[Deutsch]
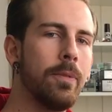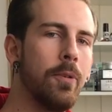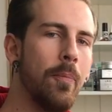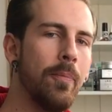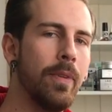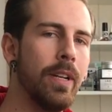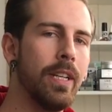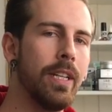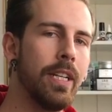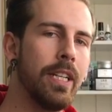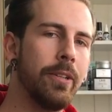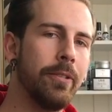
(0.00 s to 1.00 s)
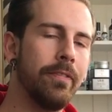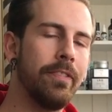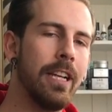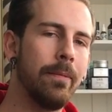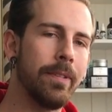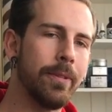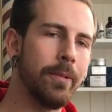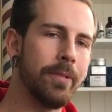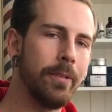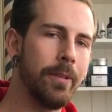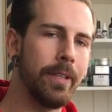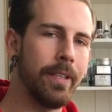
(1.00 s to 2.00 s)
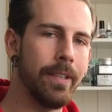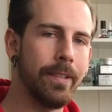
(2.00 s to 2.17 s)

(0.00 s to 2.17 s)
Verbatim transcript: zu kommen. Und wir haben das große Glück,